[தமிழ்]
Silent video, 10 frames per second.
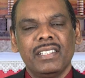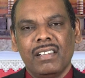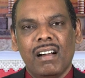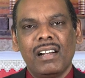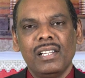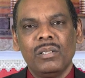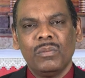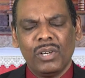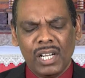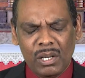இந்த நாளிலும்
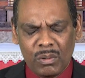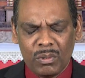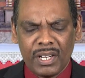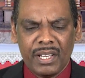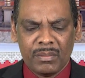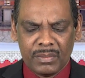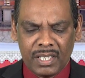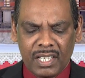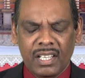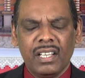உங்கள் எல்லோரையும்
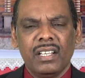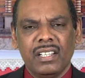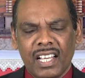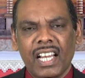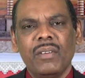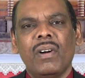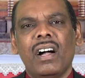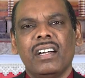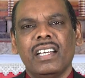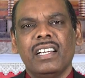
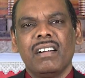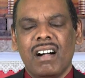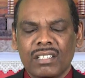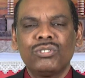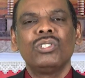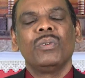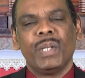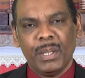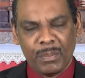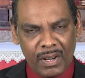நிறைவாக
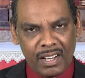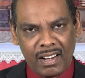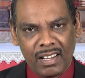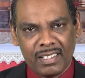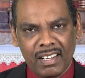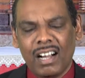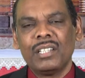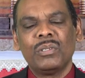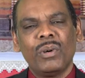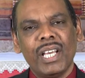ஆசிர்வதிப்பாராக
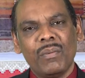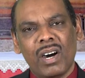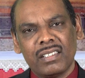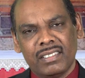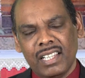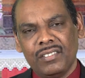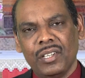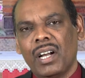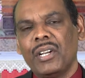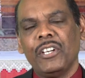ஆண்டோருடைய வார்த்தையை
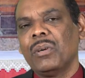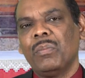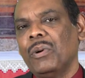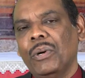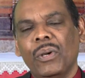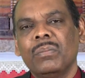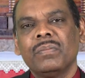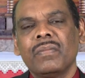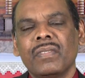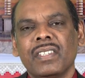தியானிக்க போகிறோம்
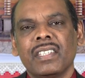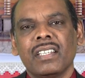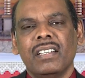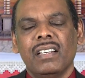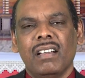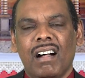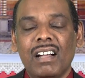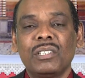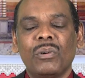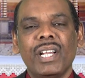
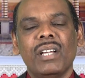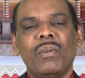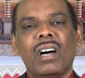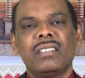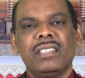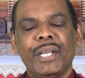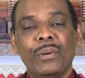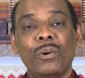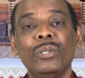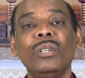ஆண்டோருடைய வார்த்தை
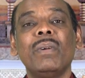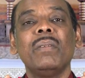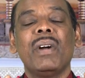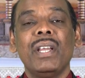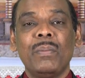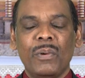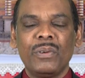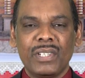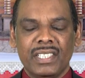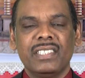கோதுமை மணி
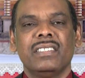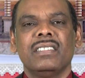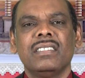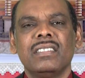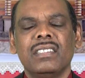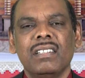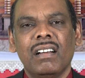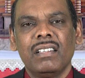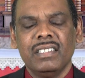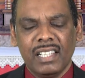போன்றது
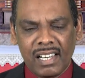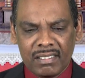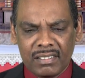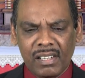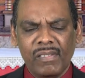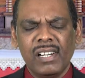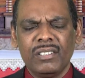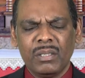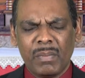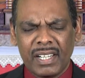அது நிலத்தில்
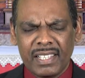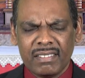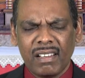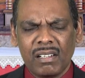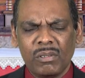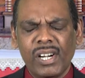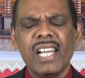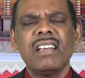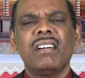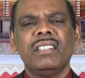விழுந்து மடிந்தால்
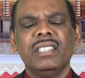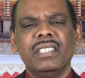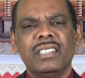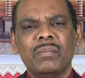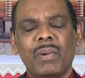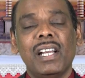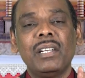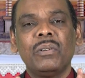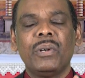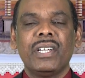ஒழிய அது
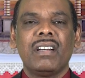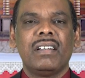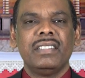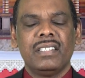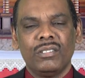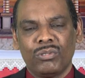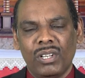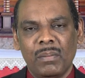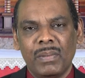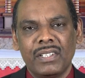பலன் கொடுக்காது என்று
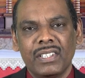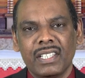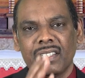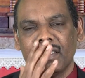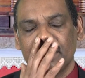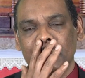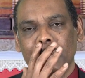சொல்லப்பட்டிருக்கிறது